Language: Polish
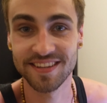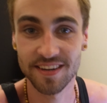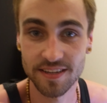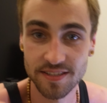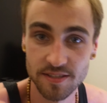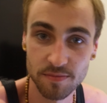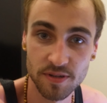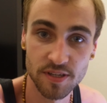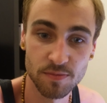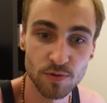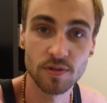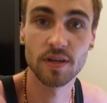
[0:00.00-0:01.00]
i teraz sobie
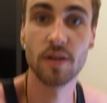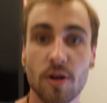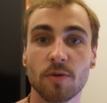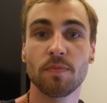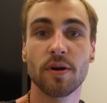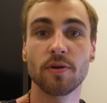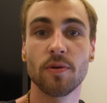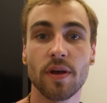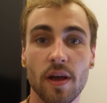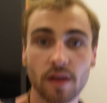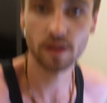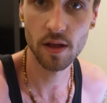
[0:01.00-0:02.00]
nim tutaj
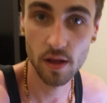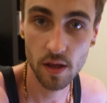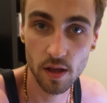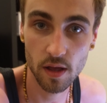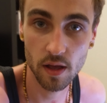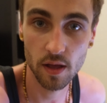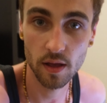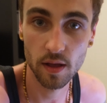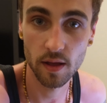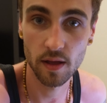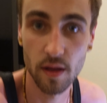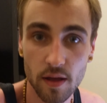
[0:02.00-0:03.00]
operuję.
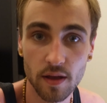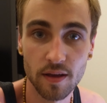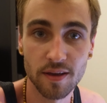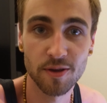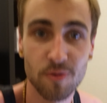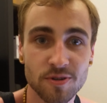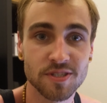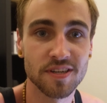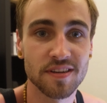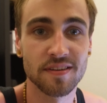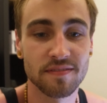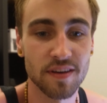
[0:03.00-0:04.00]
E, I
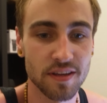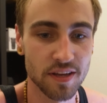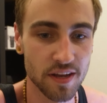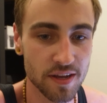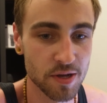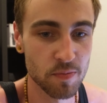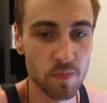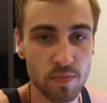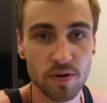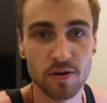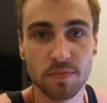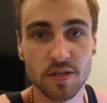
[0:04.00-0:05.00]
kurczę, fajnie,
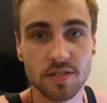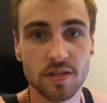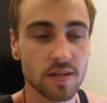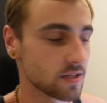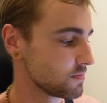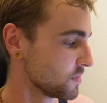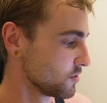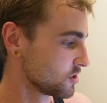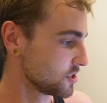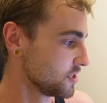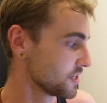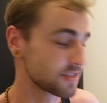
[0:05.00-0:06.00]
bo pierwszy raz mam do
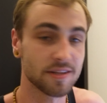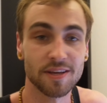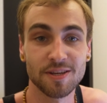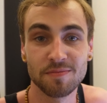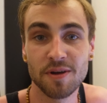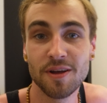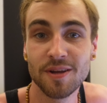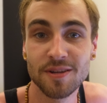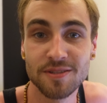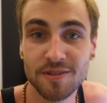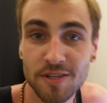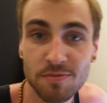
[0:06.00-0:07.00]
czynienia z takim
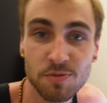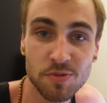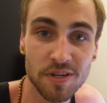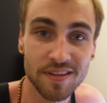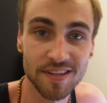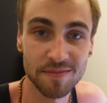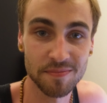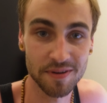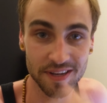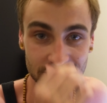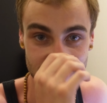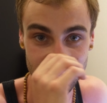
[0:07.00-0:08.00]
drogim sprzętem, bo
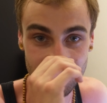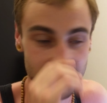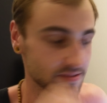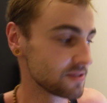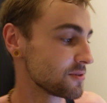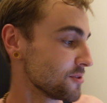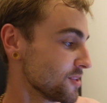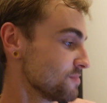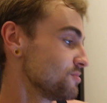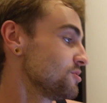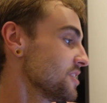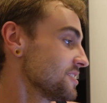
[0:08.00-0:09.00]
ja to zawsze wszystko na
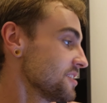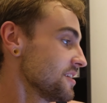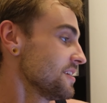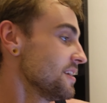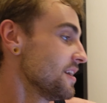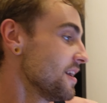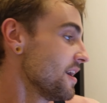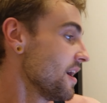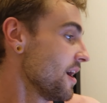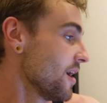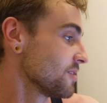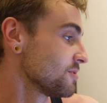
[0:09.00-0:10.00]
budżecie.
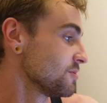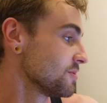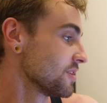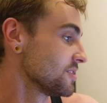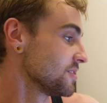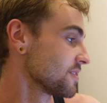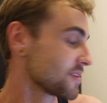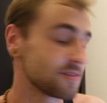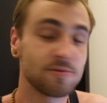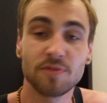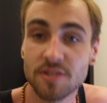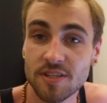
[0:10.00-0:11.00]
A tutaj się
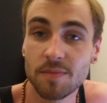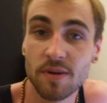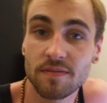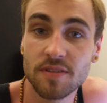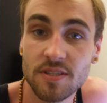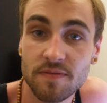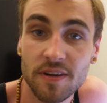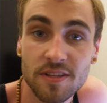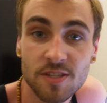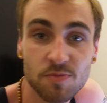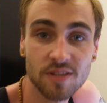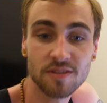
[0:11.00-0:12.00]
okazuje, że naprawdę jest
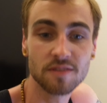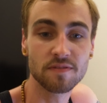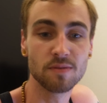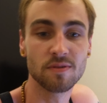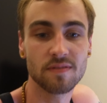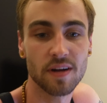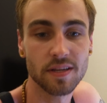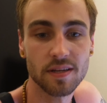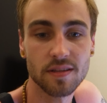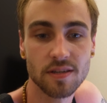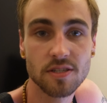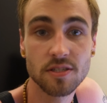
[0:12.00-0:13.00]
fajny sprzęt do filmowania,
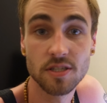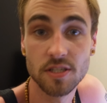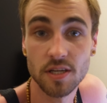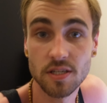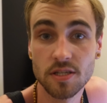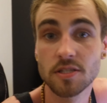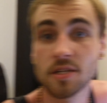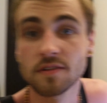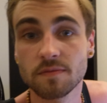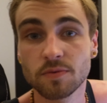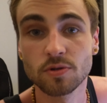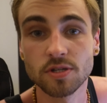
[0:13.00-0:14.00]
także dzisiejszy dzień
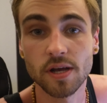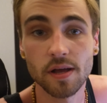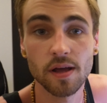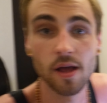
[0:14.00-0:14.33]
w biurze